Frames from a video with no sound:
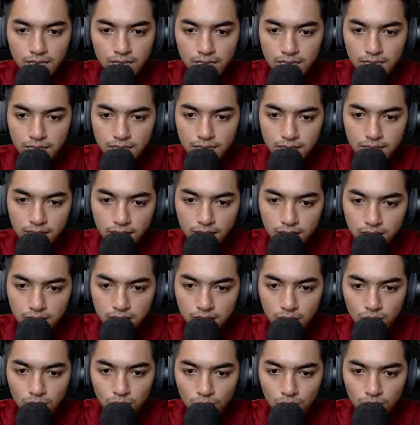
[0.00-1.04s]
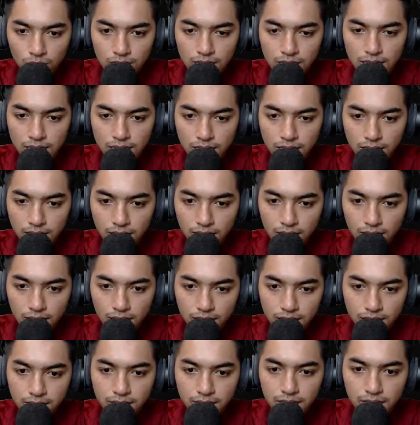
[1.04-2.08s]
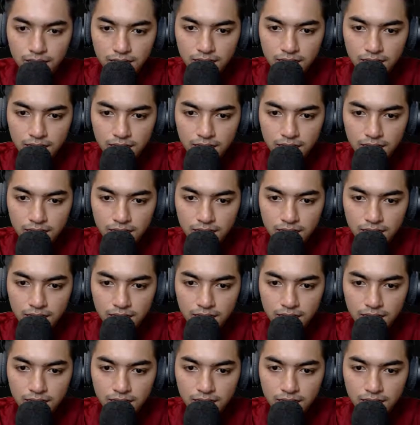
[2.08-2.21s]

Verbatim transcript: tiga skor tiga dia